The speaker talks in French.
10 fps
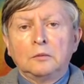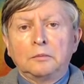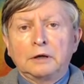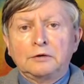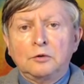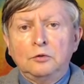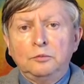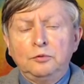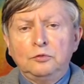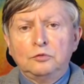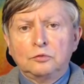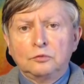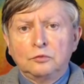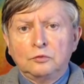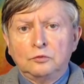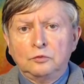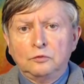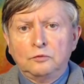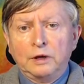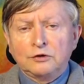Parce que le but du
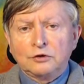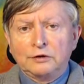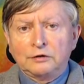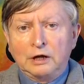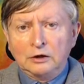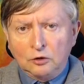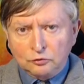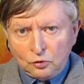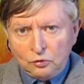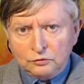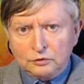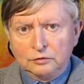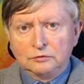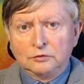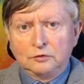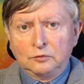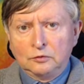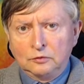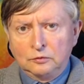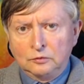voyage astral, entre autres,
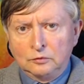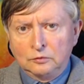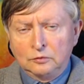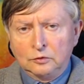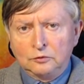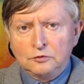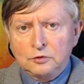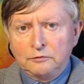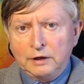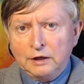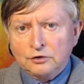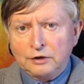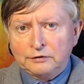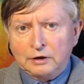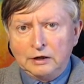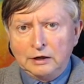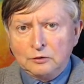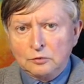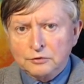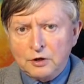euh, lors de ce voyage astral
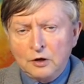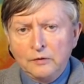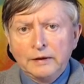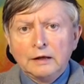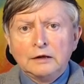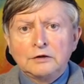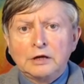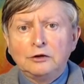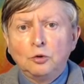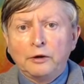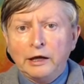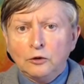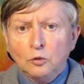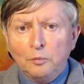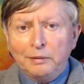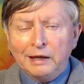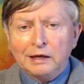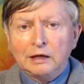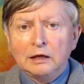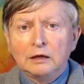inconscient, c'est de
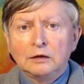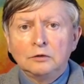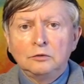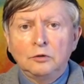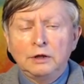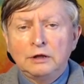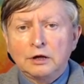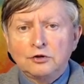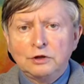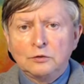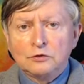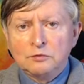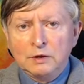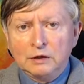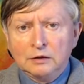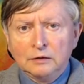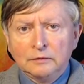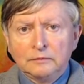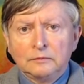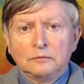récupérer de l'énergie cosmique
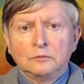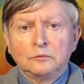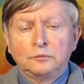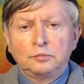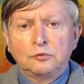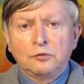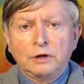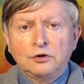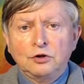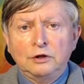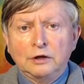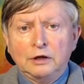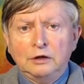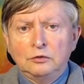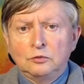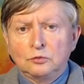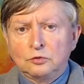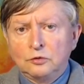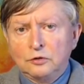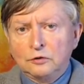pour régénérer
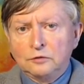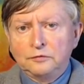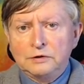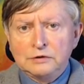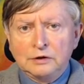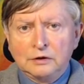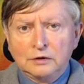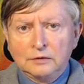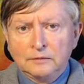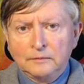notre corps physique.